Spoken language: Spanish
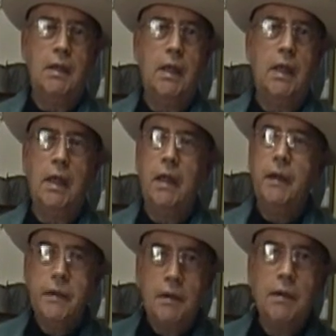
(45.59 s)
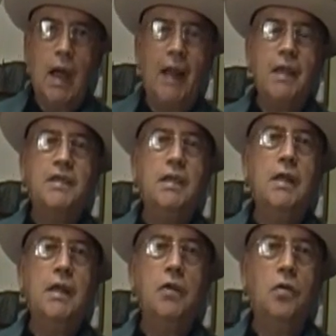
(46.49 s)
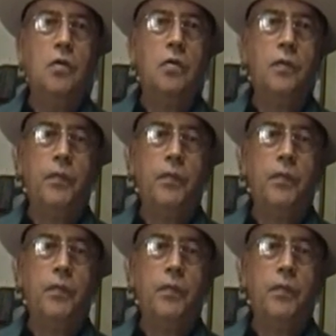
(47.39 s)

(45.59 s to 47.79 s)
eh, ha decidido